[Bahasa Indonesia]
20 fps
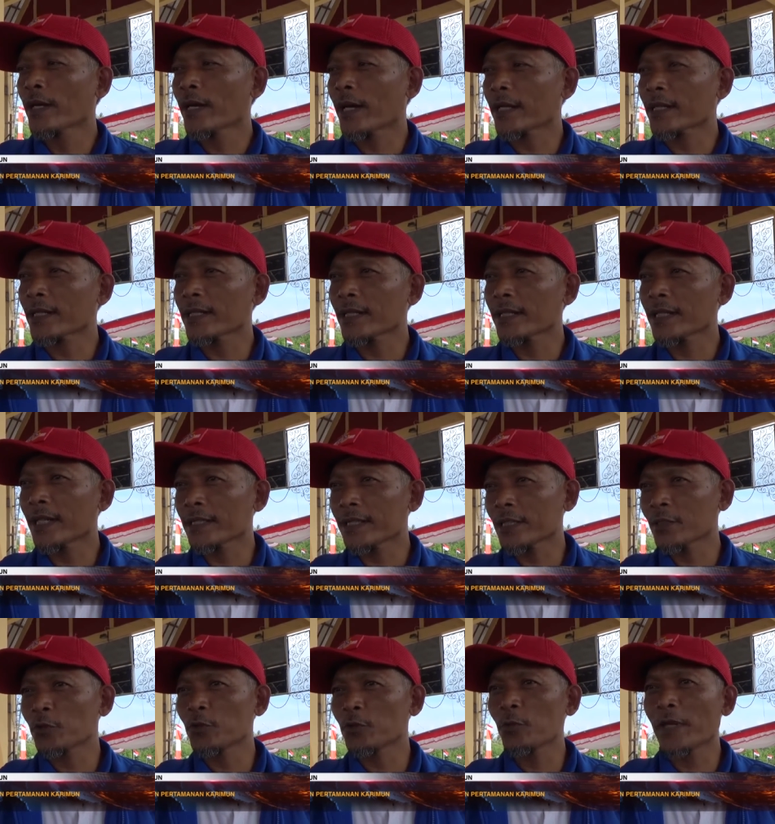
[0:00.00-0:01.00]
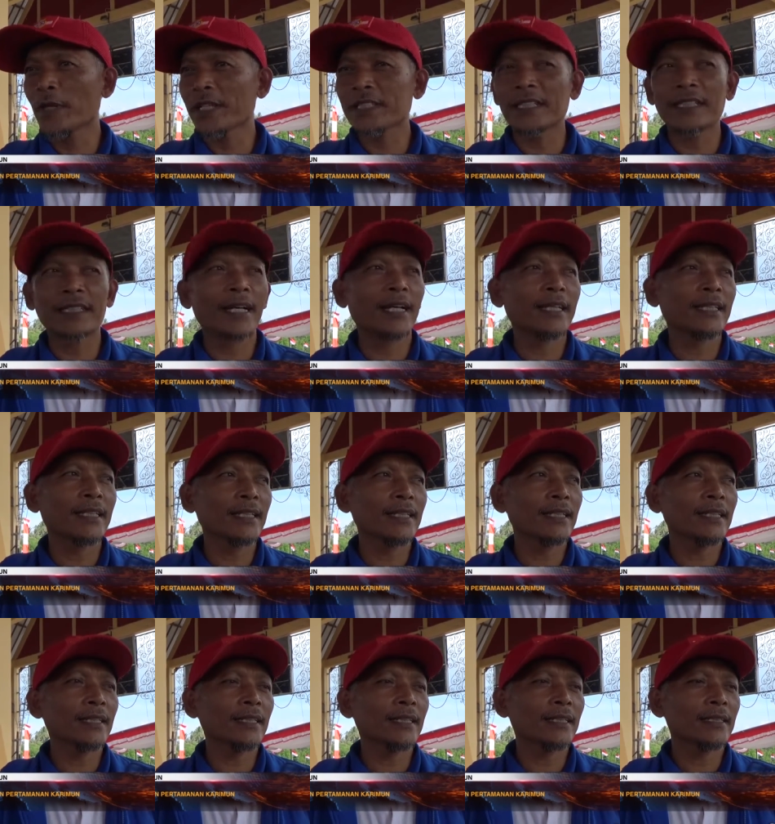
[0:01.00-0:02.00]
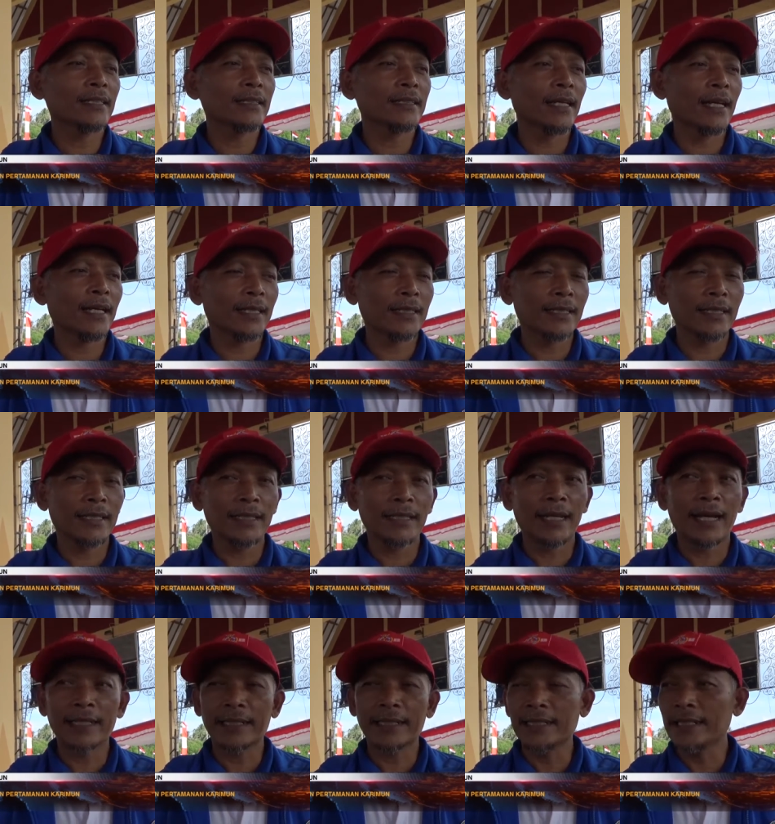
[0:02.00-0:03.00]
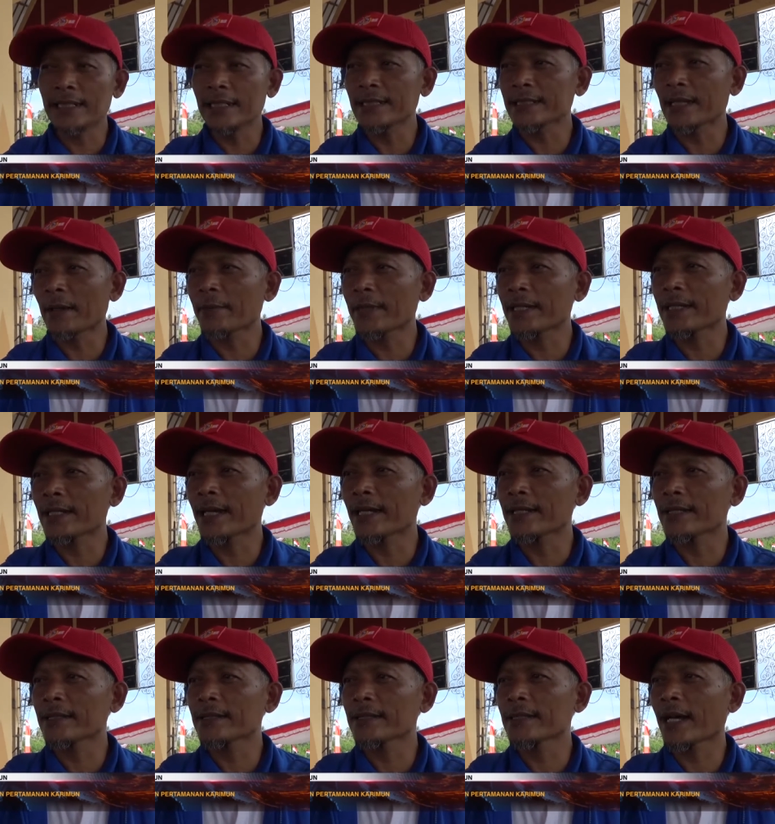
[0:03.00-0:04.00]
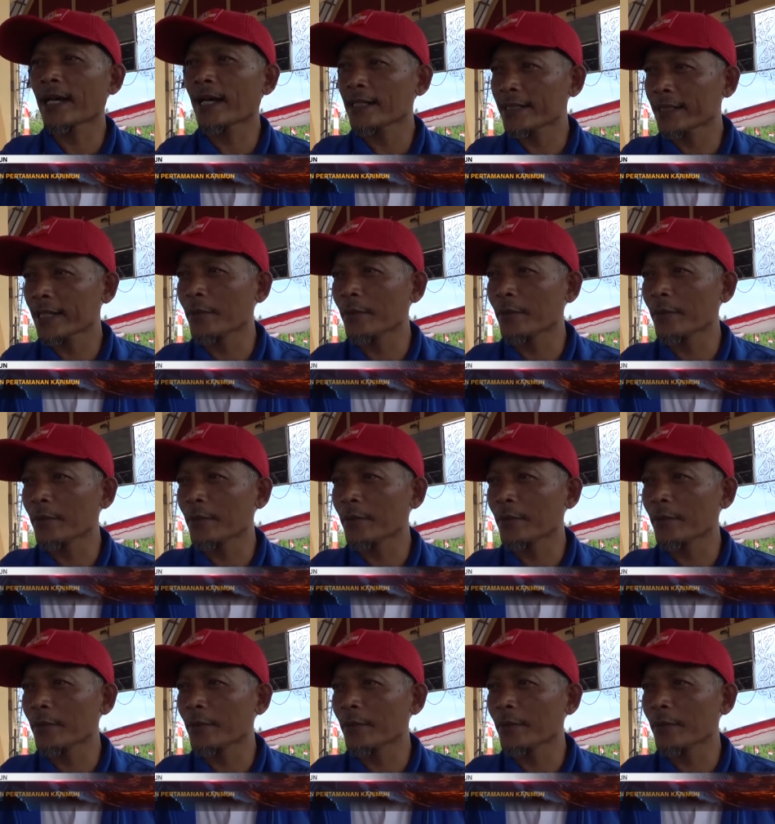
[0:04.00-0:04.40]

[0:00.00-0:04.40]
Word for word: Karena kegiatan 17 kita ini dari hari ini sampai dengan tanggal